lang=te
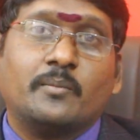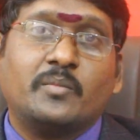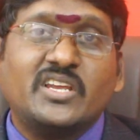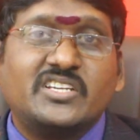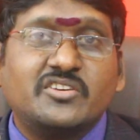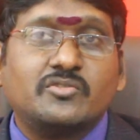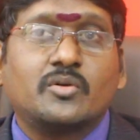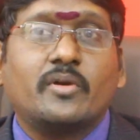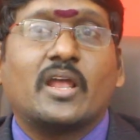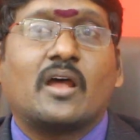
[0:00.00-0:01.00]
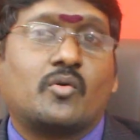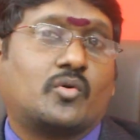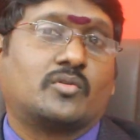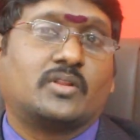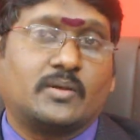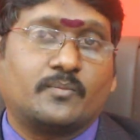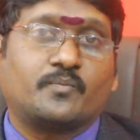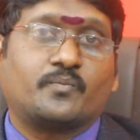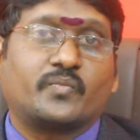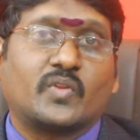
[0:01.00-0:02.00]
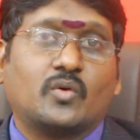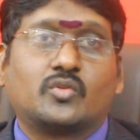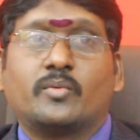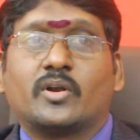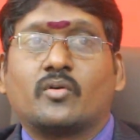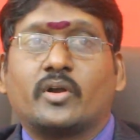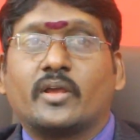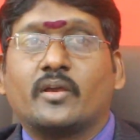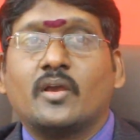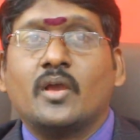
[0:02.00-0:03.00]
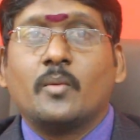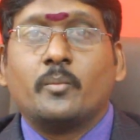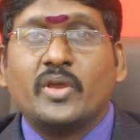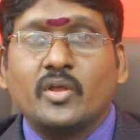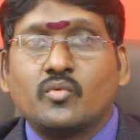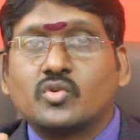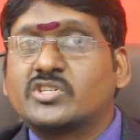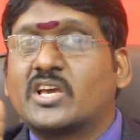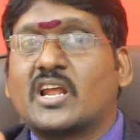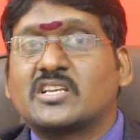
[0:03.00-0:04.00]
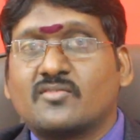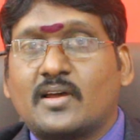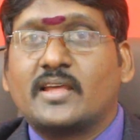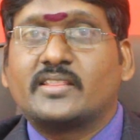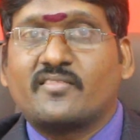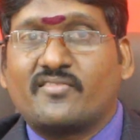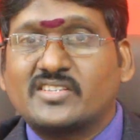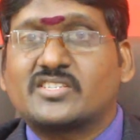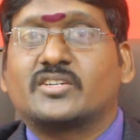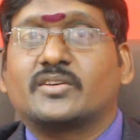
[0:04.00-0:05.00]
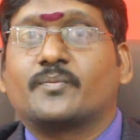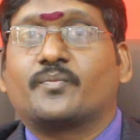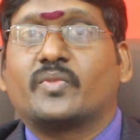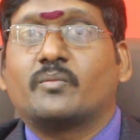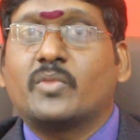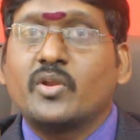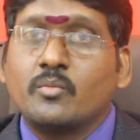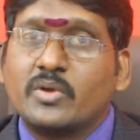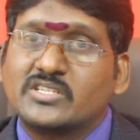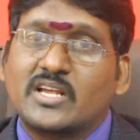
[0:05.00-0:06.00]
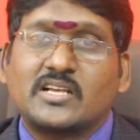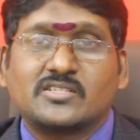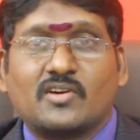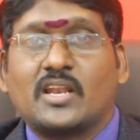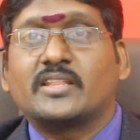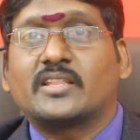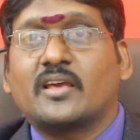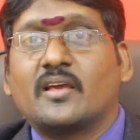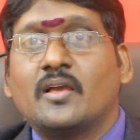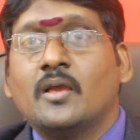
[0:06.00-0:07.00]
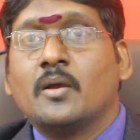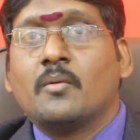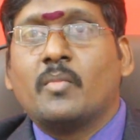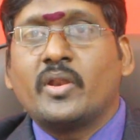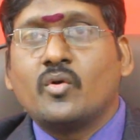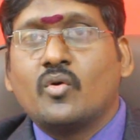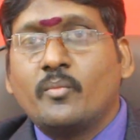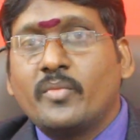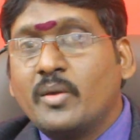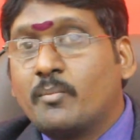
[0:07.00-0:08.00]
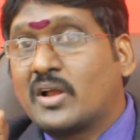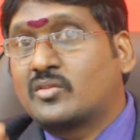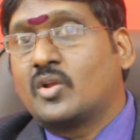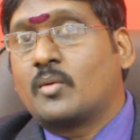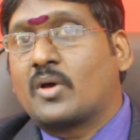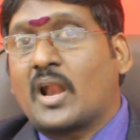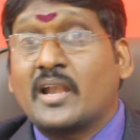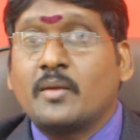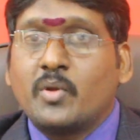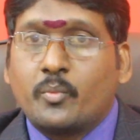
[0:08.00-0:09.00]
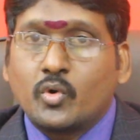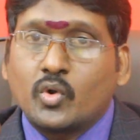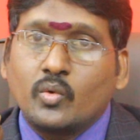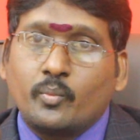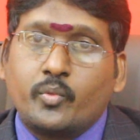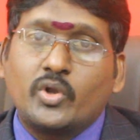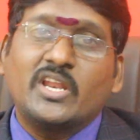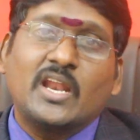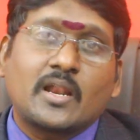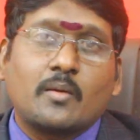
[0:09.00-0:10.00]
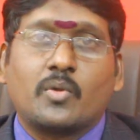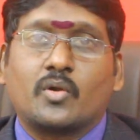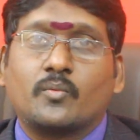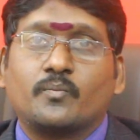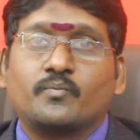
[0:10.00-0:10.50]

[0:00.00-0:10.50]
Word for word: మీ జీవితం ఎలా ఉంటుంది గుర్తుపెట్టుకోండి మీరు వృచ్చిక రాశి వాళ్ళైతే ఫస్ట్ మరియు మేషరాశి వాళ్ళైతే మరియు మీ బర్త్ నంబర్ అంటే మీ పుట్టు పుట్టిన నంబరు